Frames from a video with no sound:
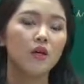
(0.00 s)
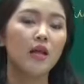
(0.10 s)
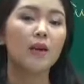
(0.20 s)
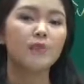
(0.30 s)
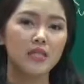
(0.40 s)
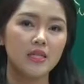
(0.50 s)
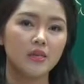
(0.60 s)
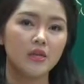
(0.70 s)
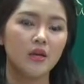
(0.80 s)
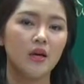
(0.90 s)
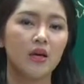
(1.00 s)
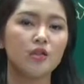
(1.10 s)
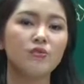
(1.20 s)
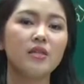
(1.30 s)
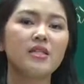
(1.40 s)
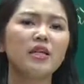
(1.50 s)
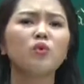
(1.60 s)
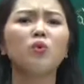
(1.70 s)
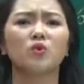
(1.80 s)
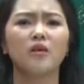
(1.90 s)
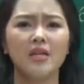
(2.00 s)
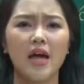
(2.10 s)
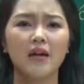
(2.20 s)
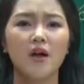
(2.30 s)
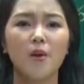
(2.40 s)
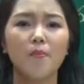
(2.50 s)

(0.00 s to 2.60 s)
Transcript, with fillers: để làm gì à, chúng ta tranh thủ thời gian